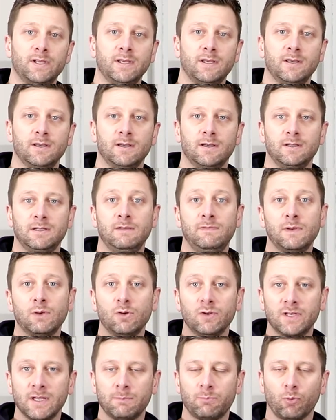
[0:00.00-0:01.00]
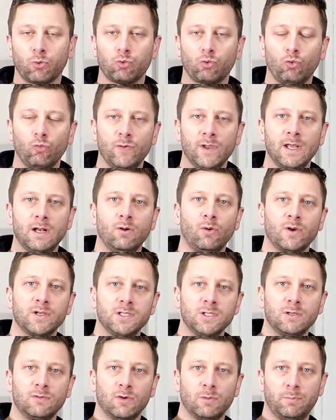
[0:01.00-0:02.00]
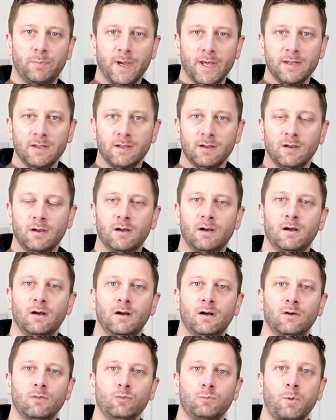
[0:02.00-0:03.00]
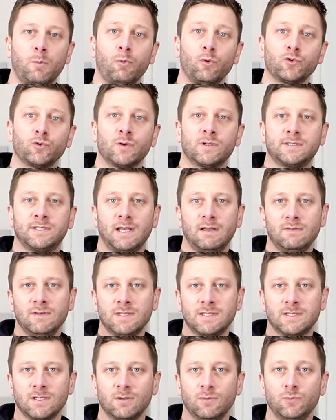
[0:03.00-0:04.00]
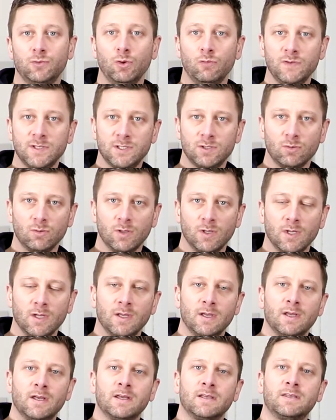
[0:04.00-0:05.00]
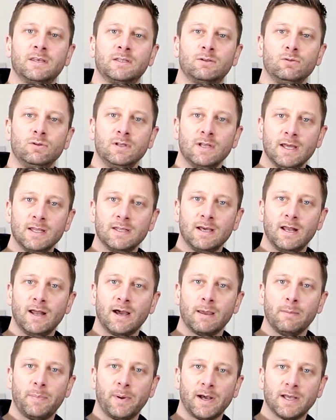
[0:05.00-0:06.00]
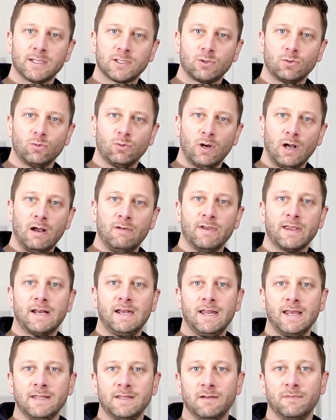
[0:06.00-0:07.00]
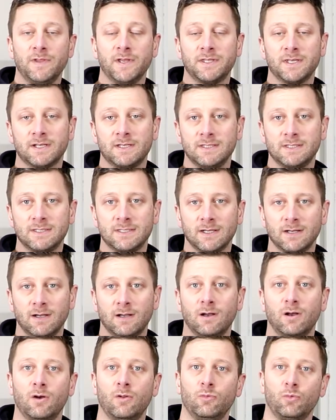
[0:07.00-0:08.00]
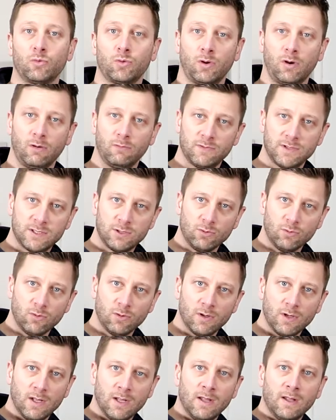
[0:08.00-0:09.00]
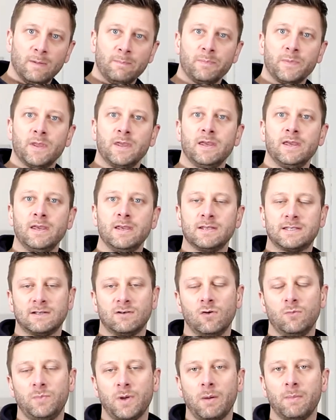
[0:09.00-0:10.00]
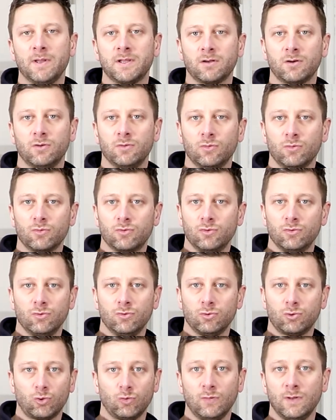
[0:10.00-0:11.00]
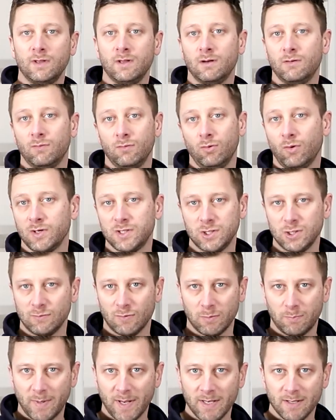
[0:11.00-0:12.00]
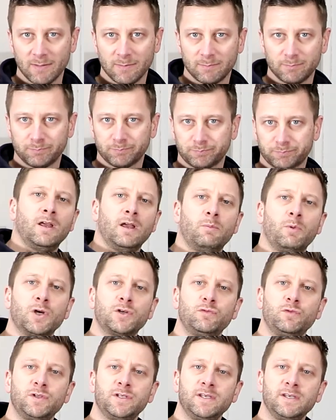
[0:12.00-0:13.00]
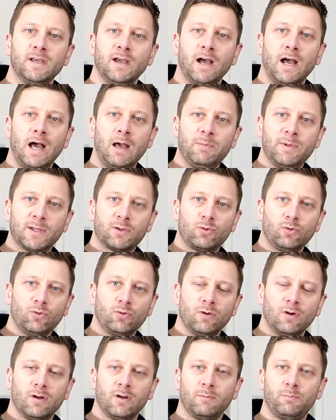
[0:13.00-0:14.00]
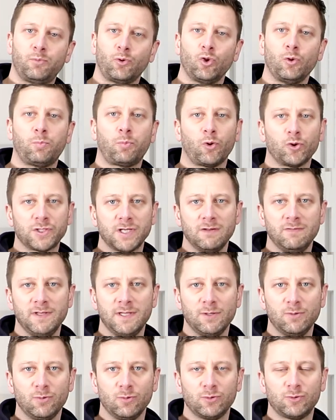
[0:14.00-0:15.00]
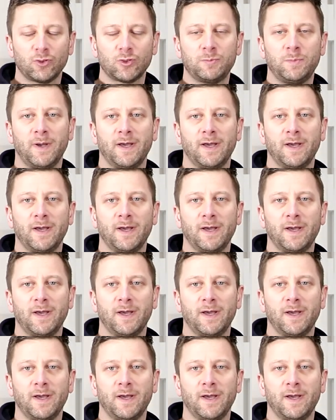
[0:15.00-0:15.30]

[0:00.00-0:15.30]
des difficultés pour trouver l'origine de votre panne, nous proposons un service de visio qui est une aide à la réparation avec l'aide d'un technicien donc en visio. Et ça va vous permettre donc de trouver l'origine de votre panne. Moi, je vous dis à bientôt pour de prochaines vidéos sur